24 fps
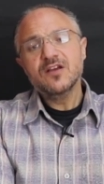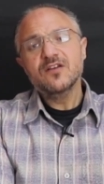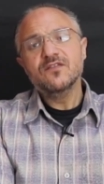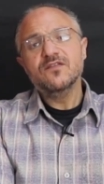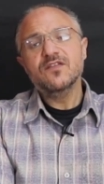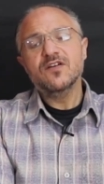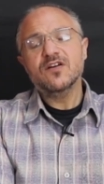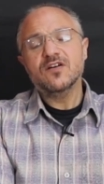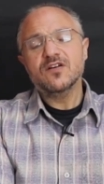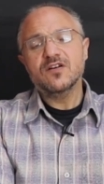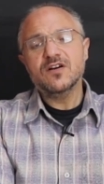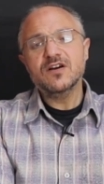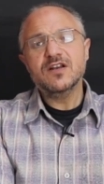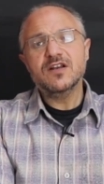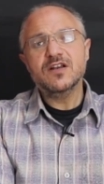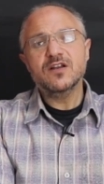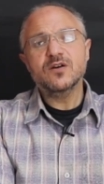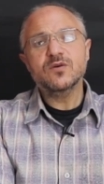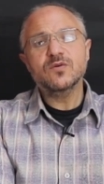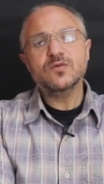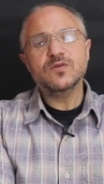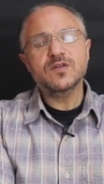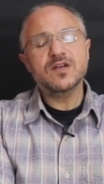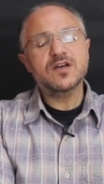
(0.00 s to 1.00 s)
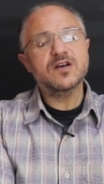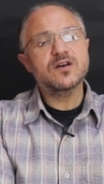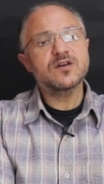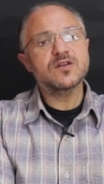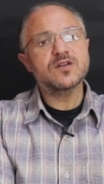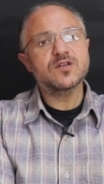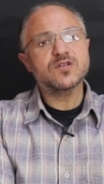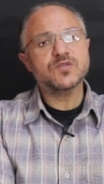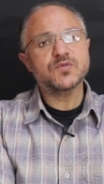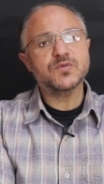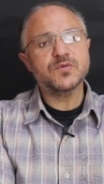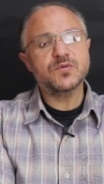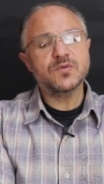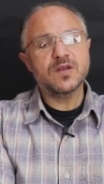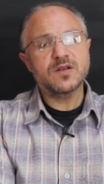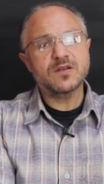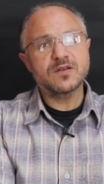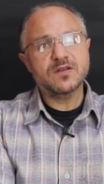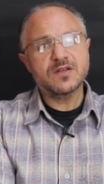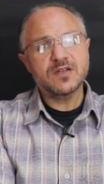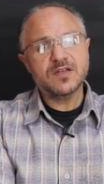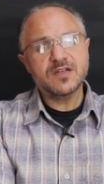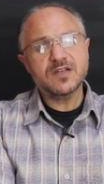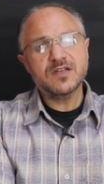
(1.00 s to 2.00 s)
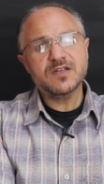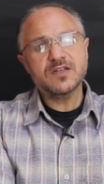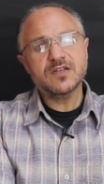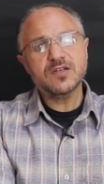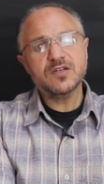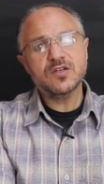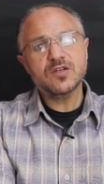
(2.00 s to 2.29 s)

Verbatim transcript: فقال له يا رسول الله